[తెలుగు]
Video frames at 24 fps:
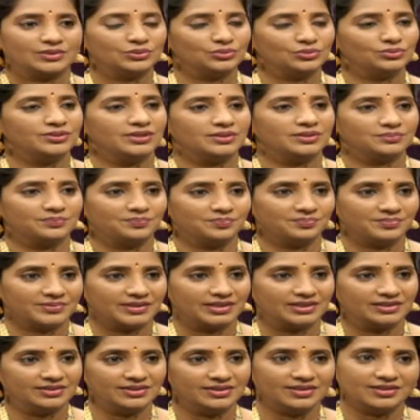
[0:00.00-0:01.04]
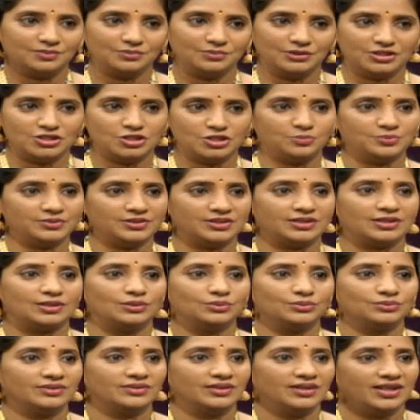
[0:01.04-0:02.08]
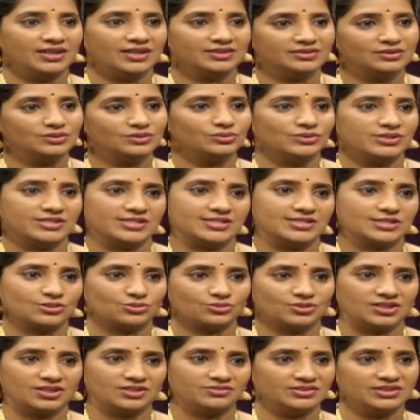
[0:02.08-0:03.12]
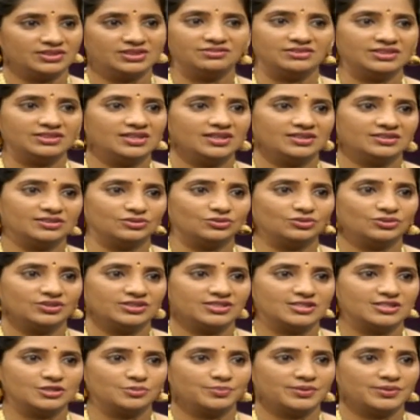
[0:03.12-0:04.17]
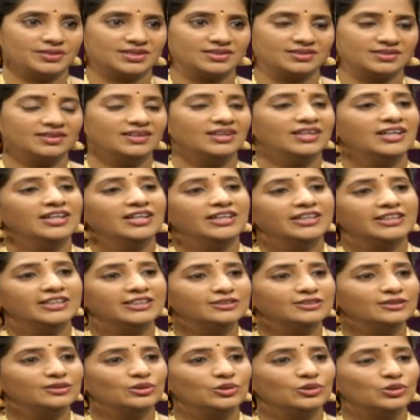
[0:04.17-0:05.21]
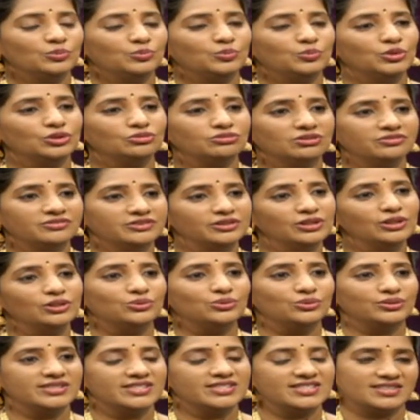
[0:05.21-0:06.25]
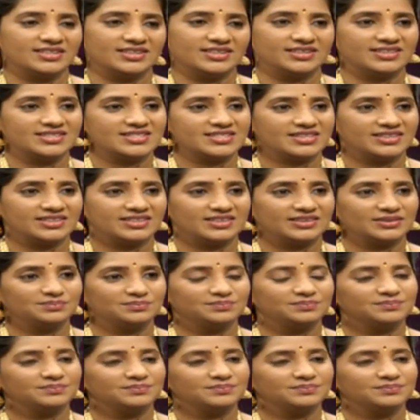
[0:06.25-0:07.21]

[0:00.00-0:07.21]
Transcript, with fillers: గురుగారు ఇందాక మీరు చెప్పినట్లు అందరూ చేసుకునే విధి విధానం గురించి చెప్పారు కదా ఇందులో పూర్వ విధుల గురించి తెలియచేయండి